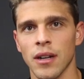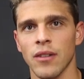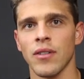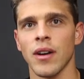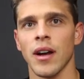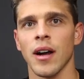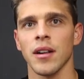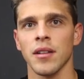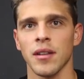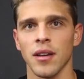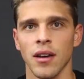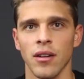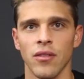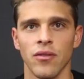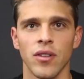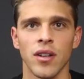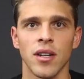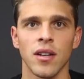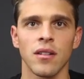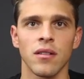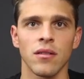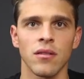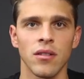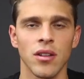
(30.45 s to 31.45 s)
Da wäre halt der
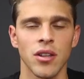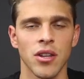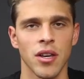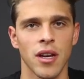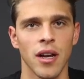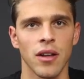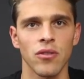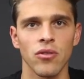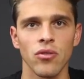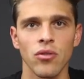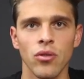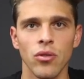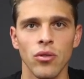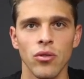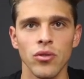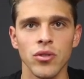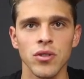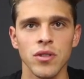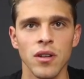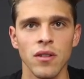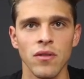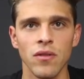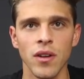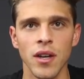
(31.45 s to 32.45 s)
Gewinn nicht ganz so
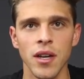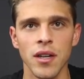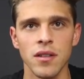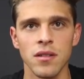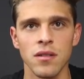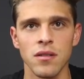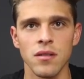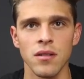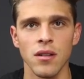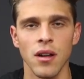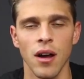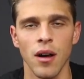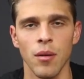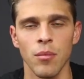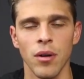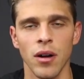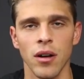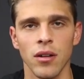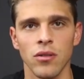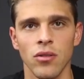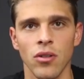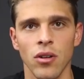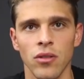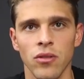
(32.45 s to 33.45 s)
groß gewesen,
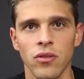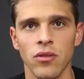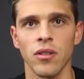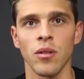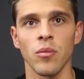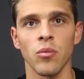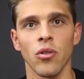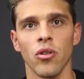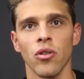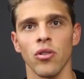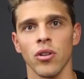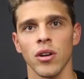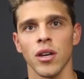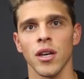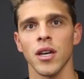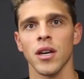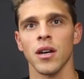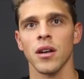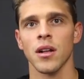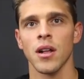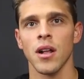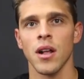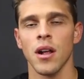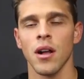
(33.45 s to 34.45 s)
aber trotzdem noch
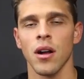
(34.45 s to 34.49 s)
okay.